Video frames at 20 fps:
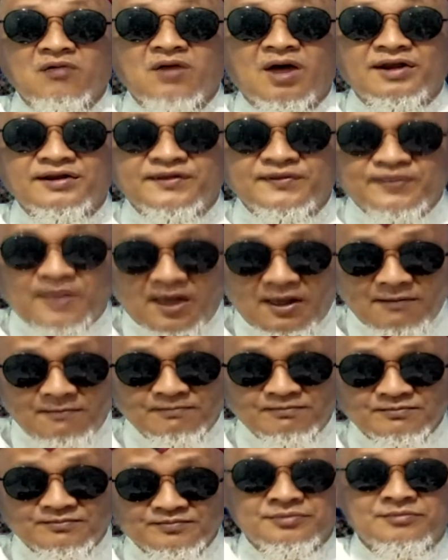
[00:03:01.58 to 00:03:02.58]
wanita,
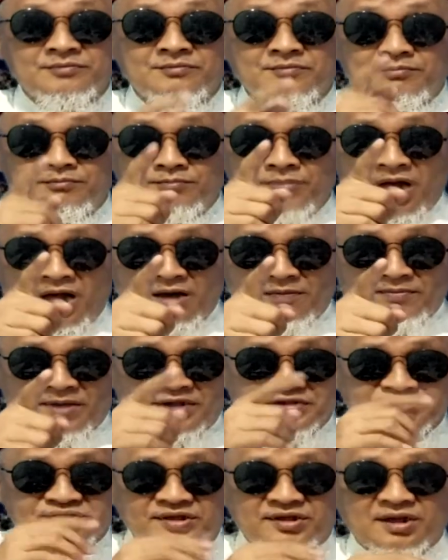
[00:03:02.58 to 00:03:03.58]
Mbah
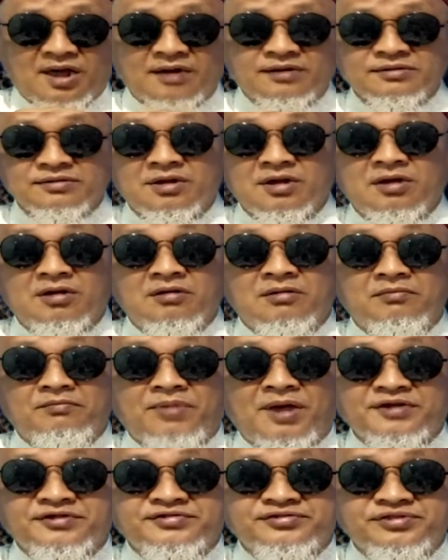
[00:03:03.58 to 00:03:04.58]
pastikan
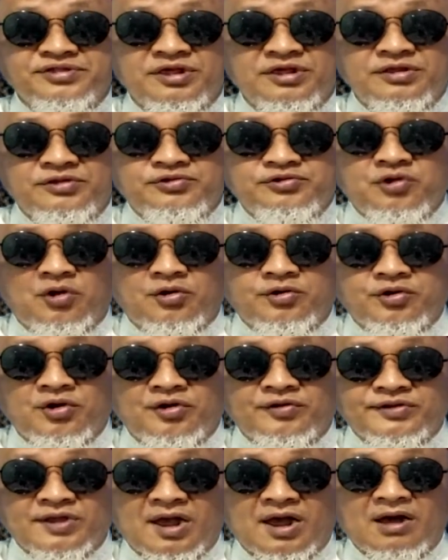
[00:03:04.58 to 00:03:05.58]
pasti
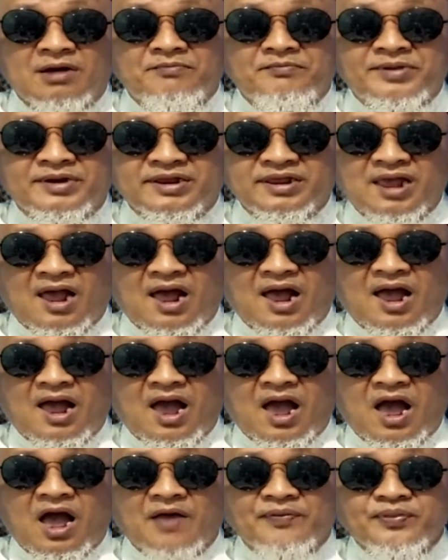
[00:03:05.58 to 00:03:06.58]
jodohnya
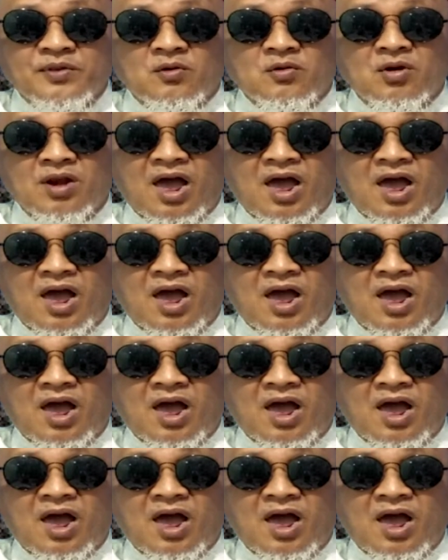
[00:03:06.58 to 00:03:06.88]
pria atau